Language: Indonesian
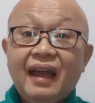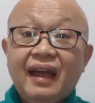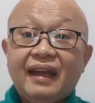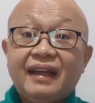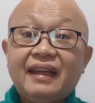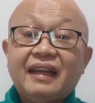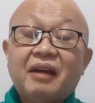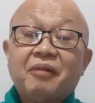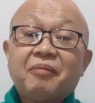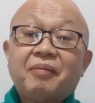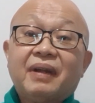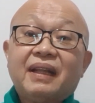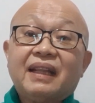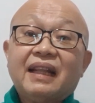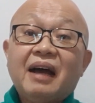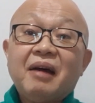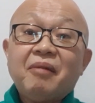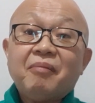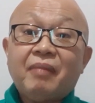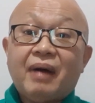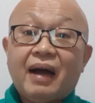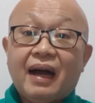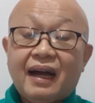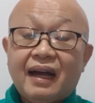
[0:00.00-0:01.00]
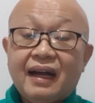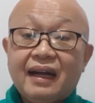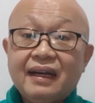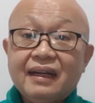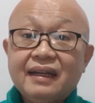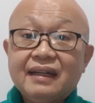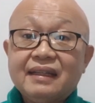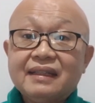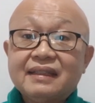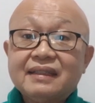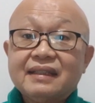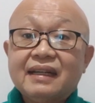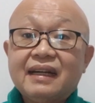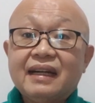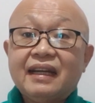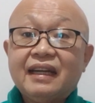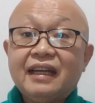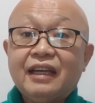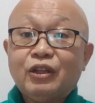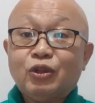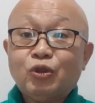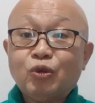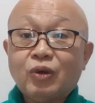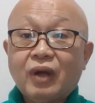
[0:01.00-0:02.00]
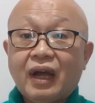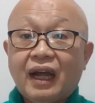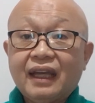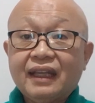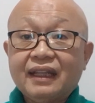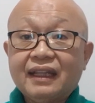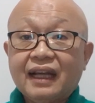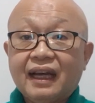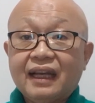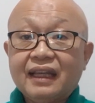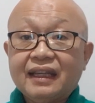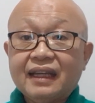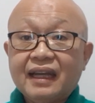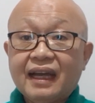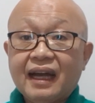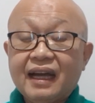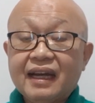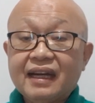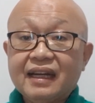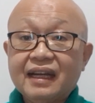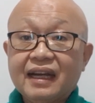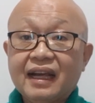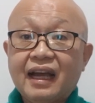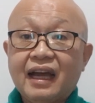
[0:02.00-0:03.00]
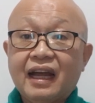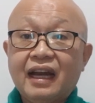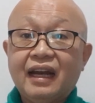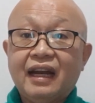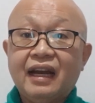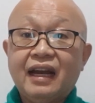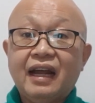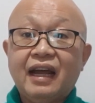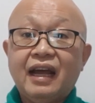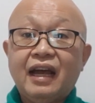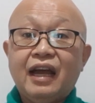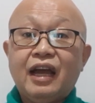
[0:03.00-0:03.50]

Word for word: Yang pertama itu kaitannya dengan